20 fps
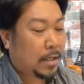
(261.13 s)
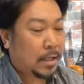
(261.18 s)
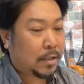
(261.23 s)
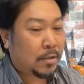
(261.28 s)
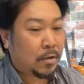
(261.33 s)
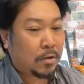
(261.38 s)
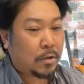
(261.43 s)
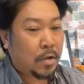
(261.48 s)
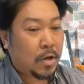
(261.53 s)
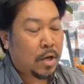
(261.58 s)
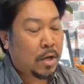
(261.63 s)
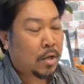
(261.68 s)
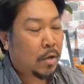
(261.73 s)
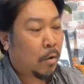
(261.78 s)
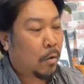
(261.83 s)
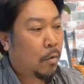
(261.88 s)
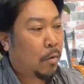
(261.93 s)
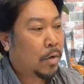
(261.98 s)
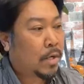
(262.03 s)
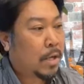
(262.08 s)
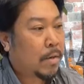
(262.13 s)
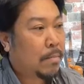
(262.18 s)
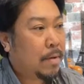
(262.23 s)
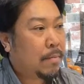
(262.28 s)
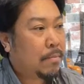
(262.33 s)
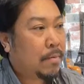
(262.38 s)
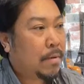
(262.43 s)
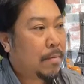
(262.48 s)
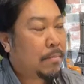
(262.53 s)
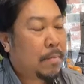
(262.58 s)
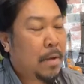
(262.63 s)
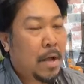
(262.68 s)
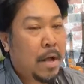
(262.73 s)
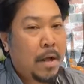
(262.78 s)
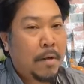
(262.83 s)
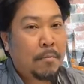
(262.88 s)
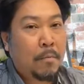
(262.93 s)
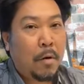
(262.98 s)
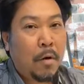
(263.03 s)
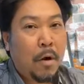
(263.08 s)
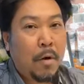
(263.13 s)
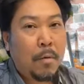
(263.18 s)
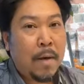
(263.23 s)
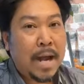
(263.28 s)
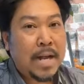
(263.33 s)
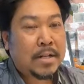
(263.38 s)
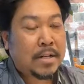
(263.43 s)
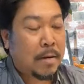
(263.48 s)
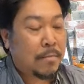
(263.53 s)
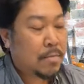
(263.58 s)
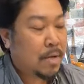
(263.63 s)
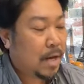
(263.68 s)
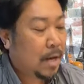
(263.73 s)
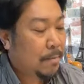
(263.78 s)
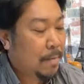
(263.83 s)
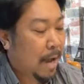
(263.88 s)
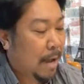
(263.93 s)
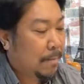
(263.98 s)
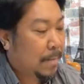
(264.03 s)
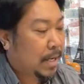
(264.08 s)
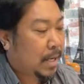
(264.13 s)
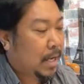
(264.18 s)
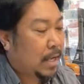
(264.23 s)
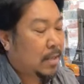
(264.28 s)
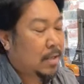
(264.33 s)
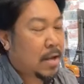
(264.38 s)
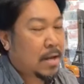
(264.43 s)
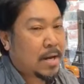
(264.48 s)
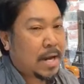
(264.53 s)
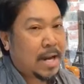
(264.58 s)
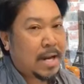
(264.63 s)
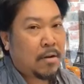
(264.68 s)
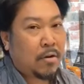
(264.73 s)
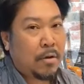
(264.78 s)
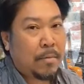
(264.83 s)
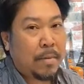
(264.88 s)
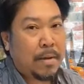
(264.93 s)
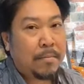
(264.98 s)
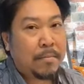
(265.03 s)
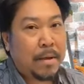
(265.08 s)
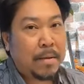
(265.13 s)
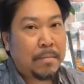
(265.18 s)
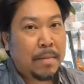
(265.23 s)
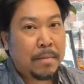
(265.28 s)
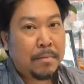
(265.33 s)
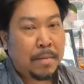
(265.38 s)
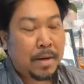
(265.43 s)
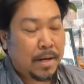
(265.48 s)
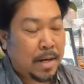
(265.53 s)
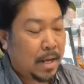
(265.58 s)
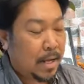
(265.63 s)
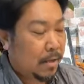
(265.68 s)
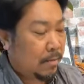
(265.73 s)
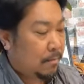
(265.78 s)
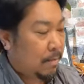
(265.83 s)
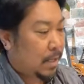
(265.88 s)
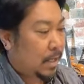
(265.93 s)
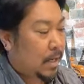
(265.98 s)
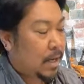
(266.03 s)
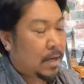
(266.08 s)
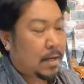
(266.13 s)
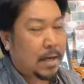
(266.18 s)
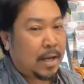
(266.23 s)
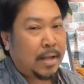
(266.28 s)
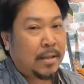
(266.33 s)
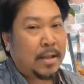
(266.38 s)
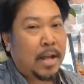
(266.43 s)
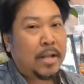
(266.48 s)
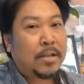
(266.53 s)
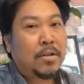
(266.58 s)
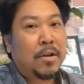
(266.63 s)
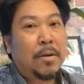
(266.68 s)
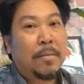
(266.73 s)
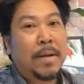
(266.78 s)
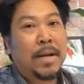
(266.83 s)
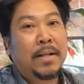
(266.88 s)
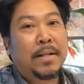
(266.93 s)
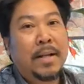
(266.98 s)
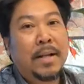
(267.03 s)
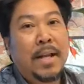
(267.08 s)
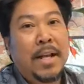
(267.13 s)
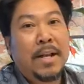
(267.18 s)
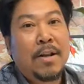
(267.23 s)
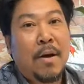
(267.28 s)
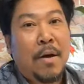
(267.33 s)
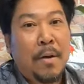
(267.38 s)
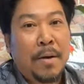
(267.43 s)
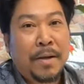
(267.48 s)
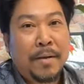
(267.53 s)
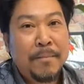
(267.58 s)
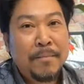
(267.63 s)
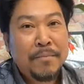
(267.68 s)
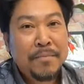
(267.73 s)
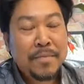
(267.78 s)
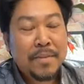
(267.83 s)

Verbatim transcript: Cái tôi tôi nói chứ ủa gì bíp bíp, bộ quan trọng dữ lắm hả, mày ký tên đây rồi mày mày mày mày đi, mày chỉ cần ký tên thôi là mày có thể đi rồi.